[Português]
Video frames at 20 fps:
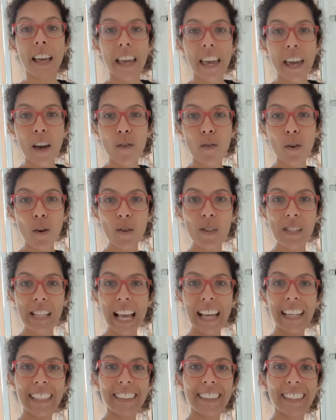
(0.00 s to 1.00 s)
Eu vou
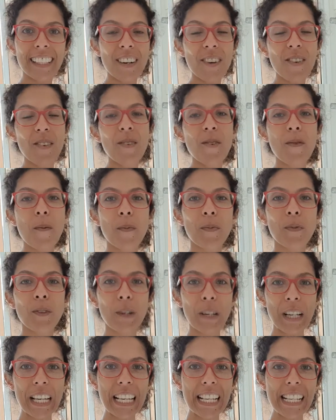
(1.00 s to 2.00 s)
usar então
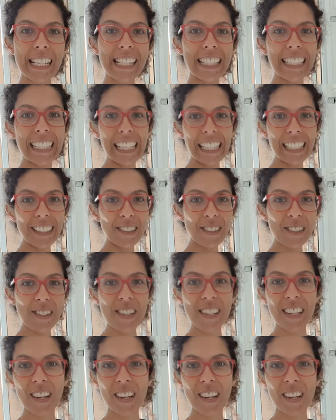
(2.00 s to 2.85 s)
2 litros